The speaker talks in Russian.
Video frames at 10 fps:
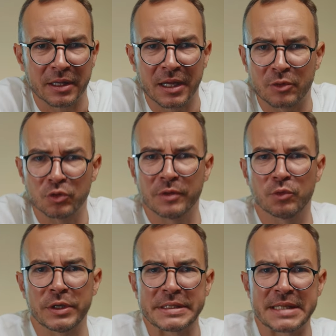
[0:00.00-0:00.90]
так он
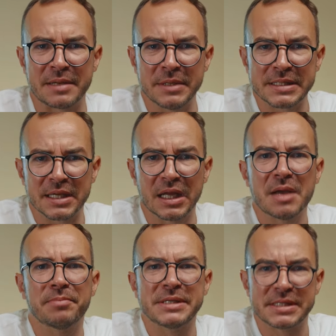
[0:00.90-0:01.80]
его и стремится
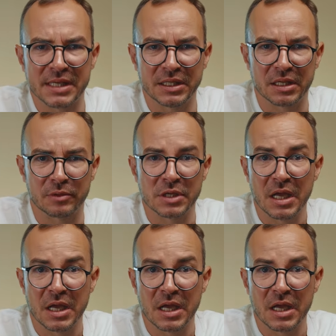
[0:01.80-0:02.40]
позиционировать.